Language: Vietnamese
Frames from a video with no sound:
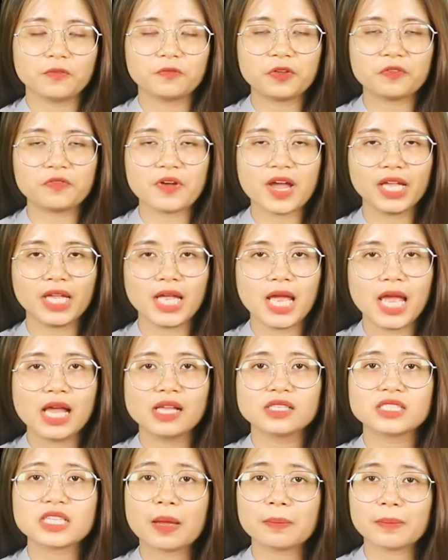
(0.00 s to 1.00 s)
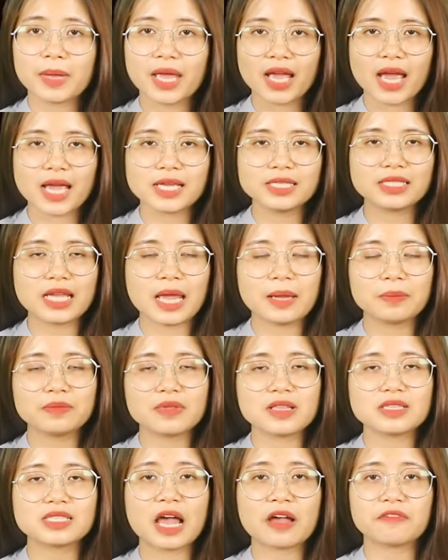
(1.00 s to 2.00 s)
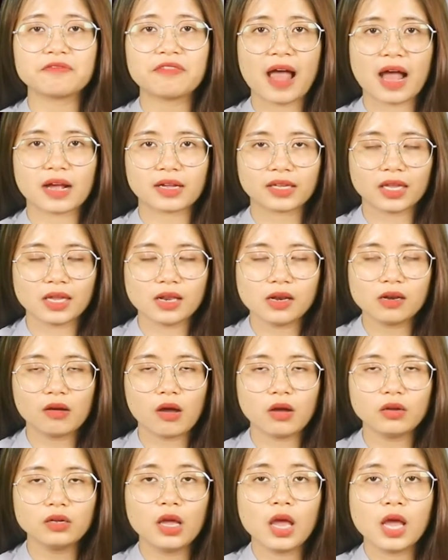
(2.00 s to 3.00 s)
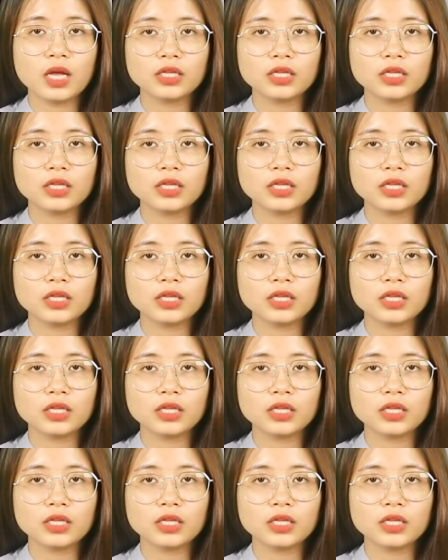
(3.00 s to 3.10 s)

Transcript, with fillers: Vì vậy, cha mẹ hãy xem gia phả kỹ lưỡng